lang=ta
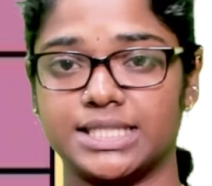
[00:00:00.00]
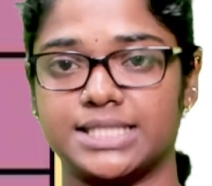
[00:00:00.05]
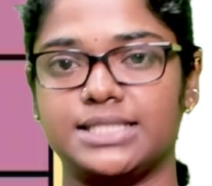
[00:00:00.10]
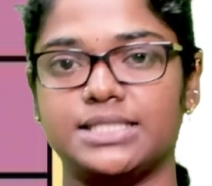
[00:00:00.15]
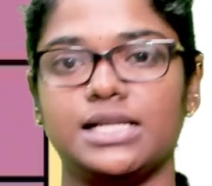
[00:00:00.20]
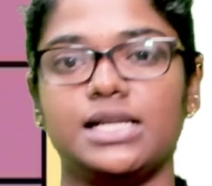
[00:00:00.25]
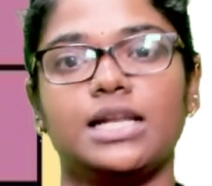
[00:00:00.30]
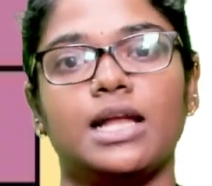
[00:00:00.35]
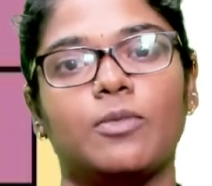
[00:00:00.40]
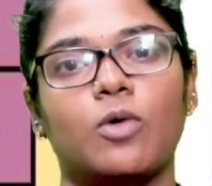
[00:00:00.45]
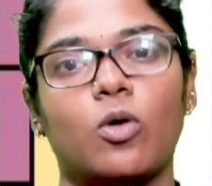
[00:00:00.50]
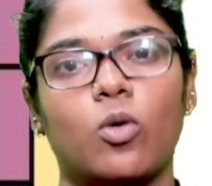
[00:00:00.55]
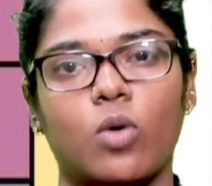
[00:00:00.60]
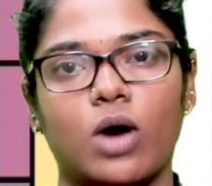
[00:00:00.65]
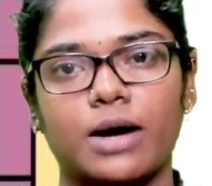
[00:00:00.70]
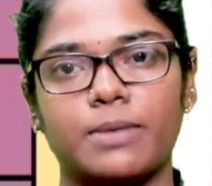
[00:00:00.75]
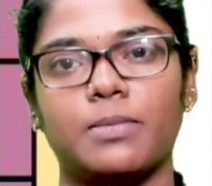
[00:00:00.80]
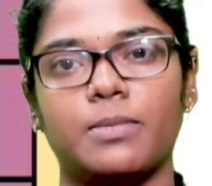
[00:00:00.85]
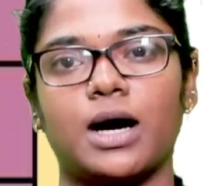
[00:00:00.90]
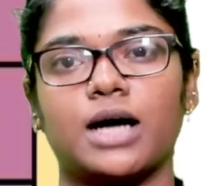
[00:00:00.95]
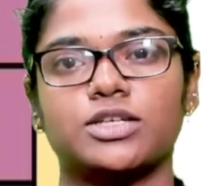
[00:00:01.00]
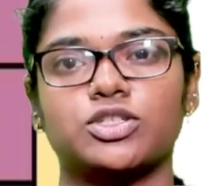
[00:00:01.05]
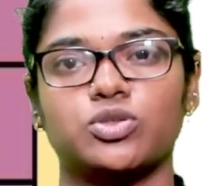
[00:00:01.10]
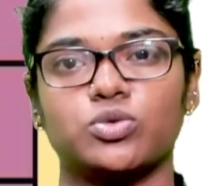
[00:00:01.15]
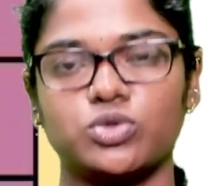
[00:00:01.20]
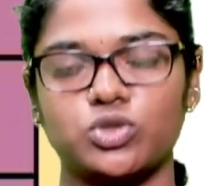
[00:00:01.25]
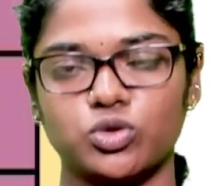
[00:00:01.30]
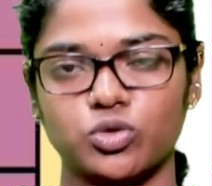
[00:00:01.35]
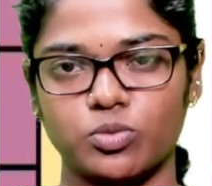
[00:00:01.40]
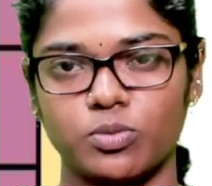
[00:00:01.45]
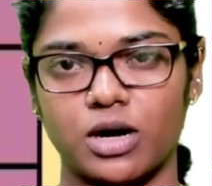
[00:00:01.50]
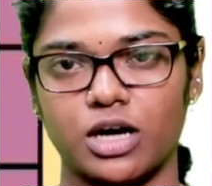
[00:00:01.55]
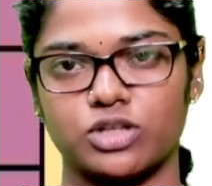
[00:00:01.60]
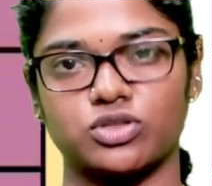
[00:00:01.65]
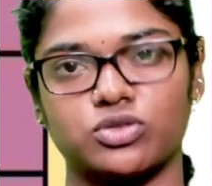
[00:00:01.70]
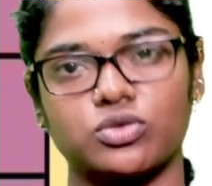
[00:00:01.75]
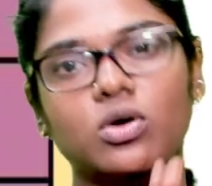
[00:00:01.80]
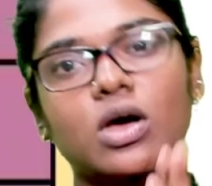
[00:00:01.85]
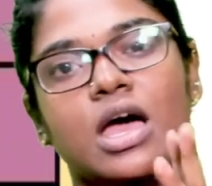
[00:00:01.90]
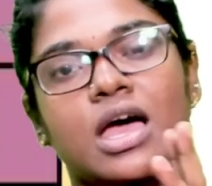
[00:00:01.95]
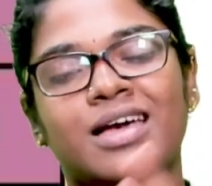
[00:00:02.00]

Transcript: ஸ்டில் நம்ம ஒன் மார்க்ஸும் டூ மார்க்ஸும்